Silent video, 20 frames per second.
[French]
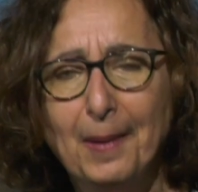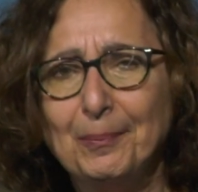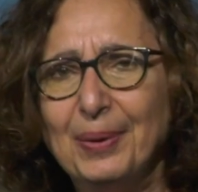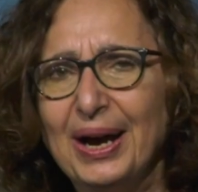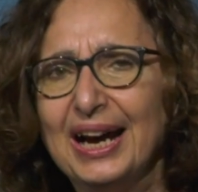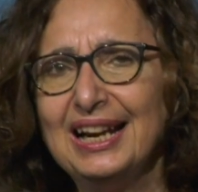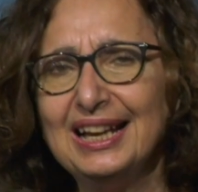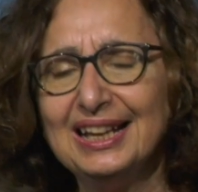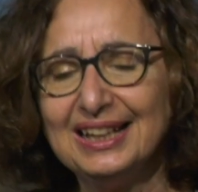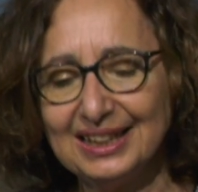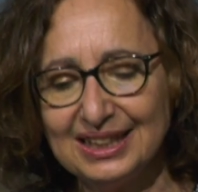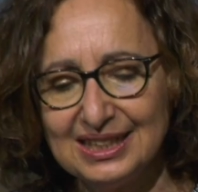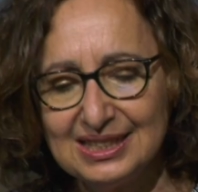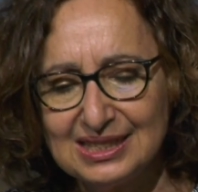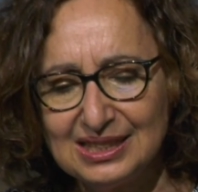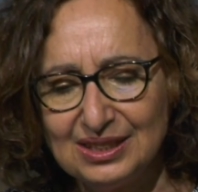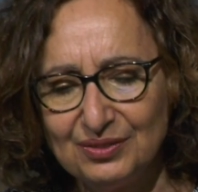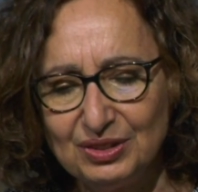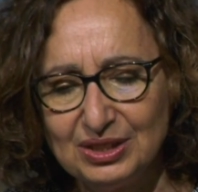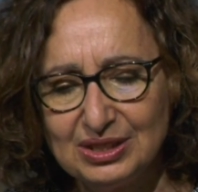par
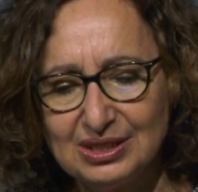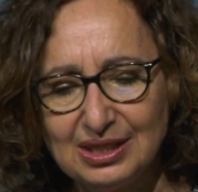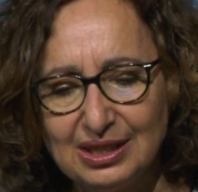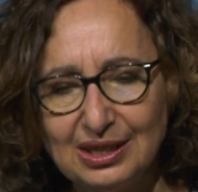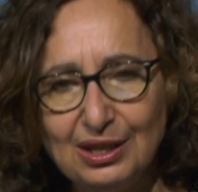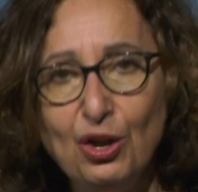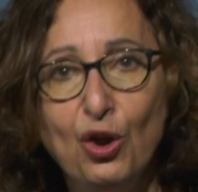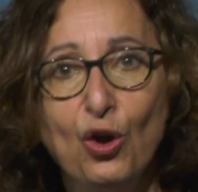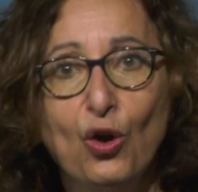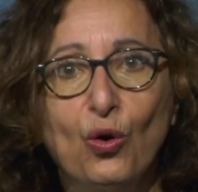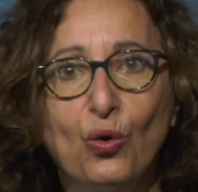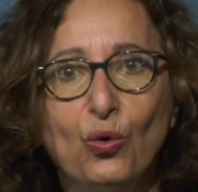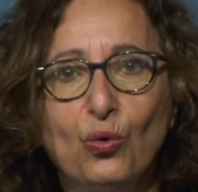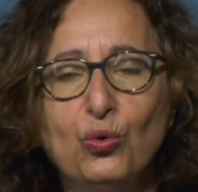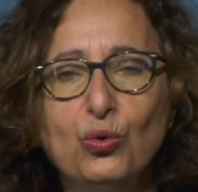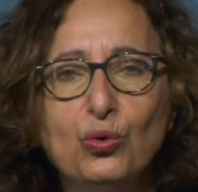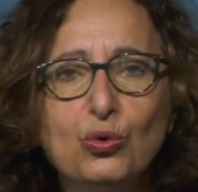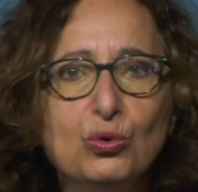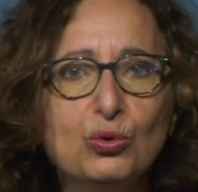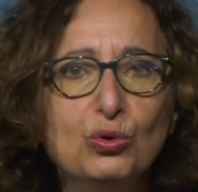l'agressivité
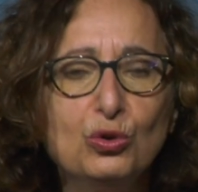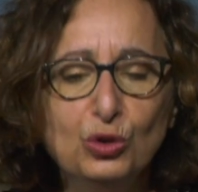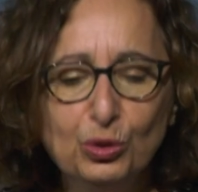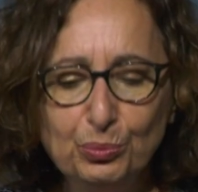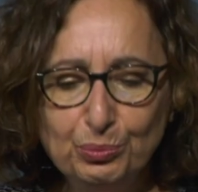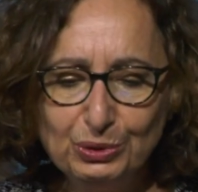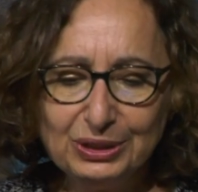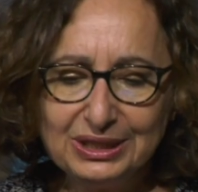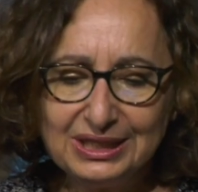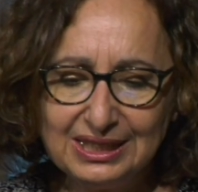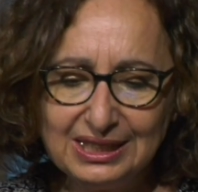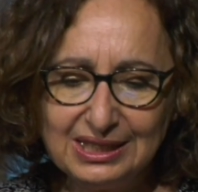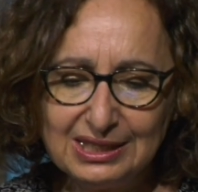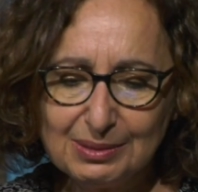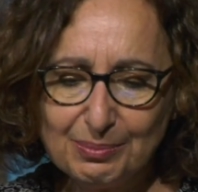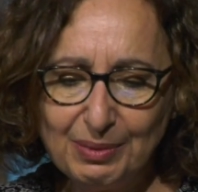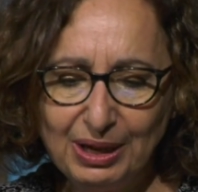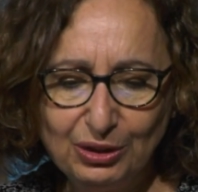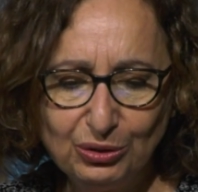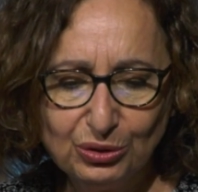ou le
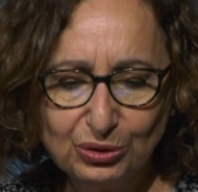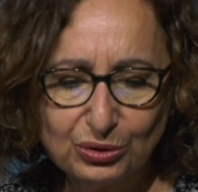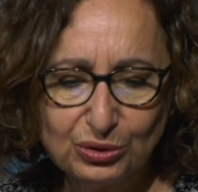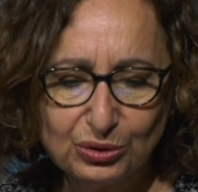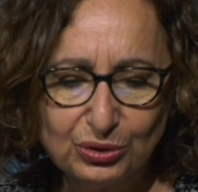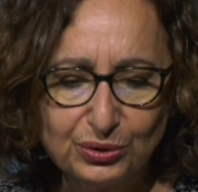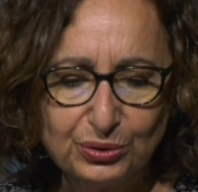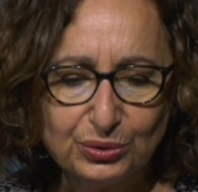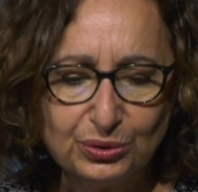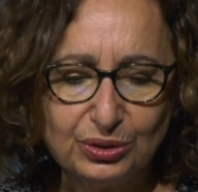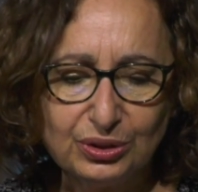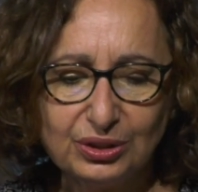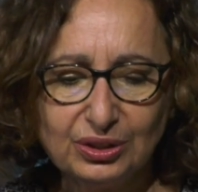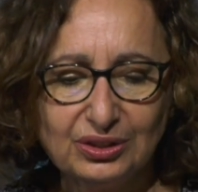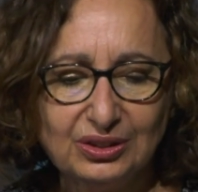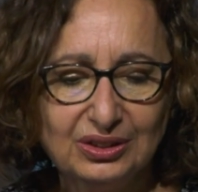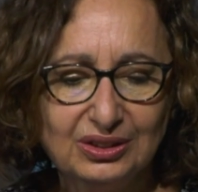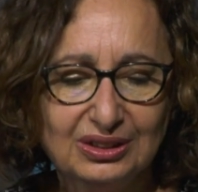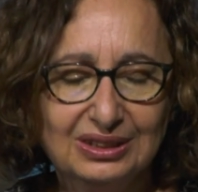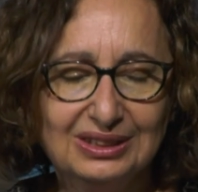mutisme à notre tour